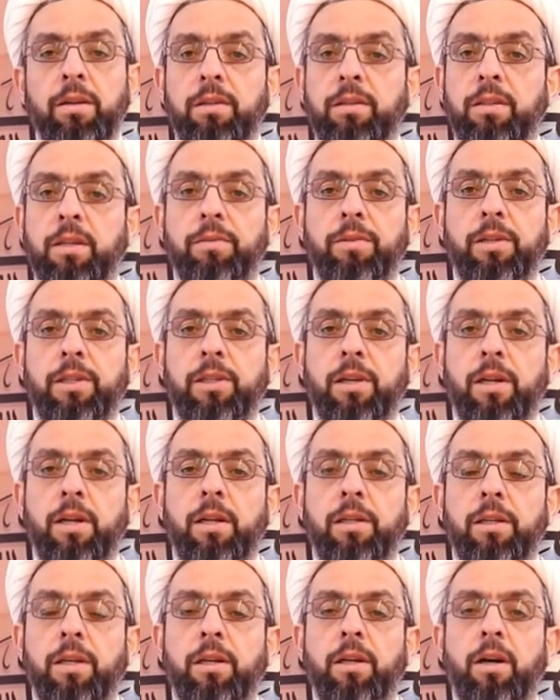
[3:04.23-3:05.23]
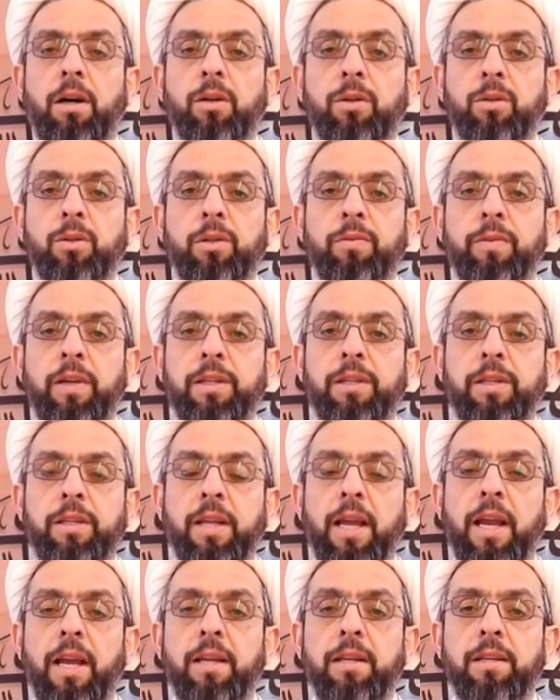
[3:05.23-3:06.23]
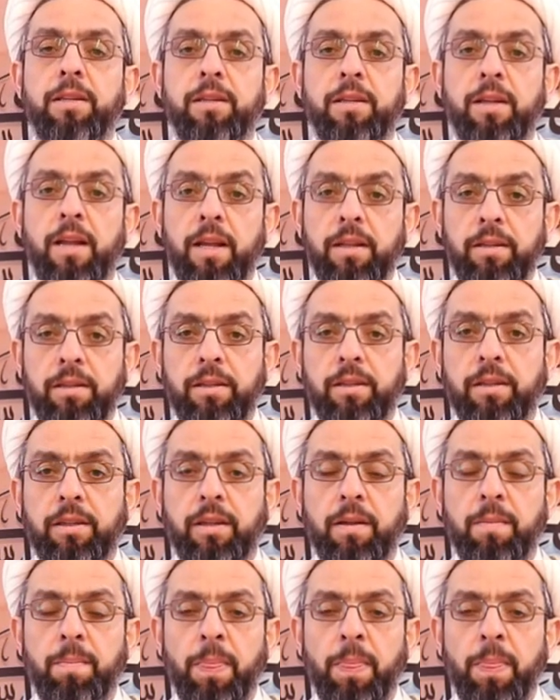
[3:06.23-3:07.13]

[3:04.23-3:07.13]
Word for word: Azze ve Celle'den arzu ve isteğiniz nedir?''